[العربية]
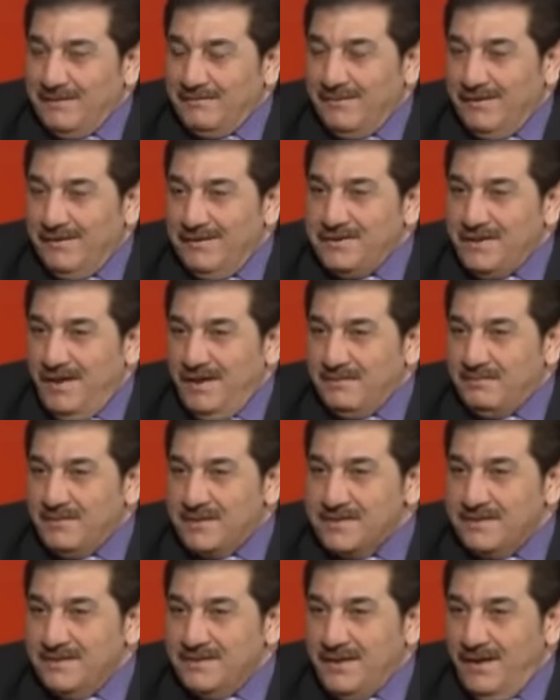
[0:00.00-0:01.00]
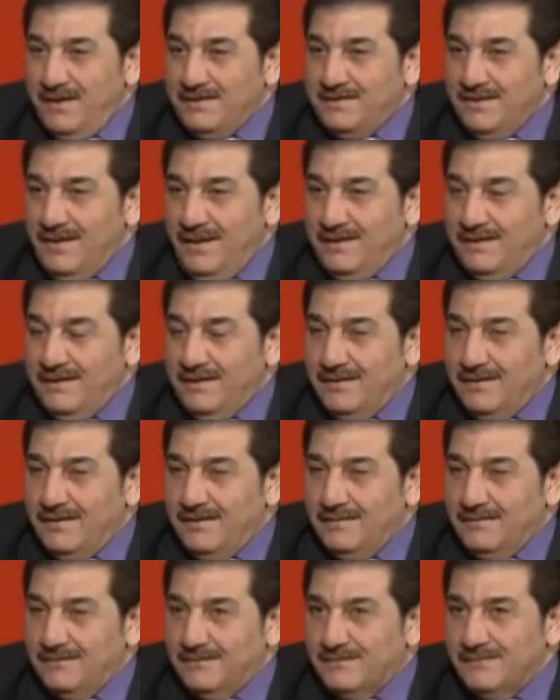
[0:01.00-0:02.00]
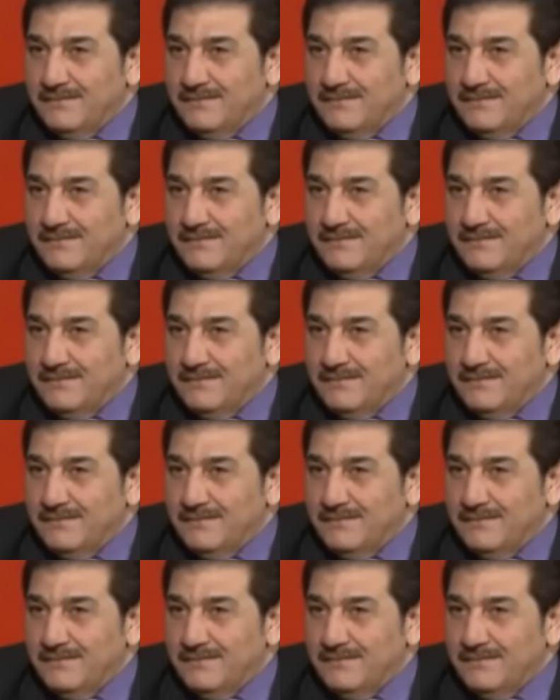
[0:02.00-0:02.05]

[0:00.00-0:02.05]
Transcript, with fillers: فنجحت بس نجحت يعني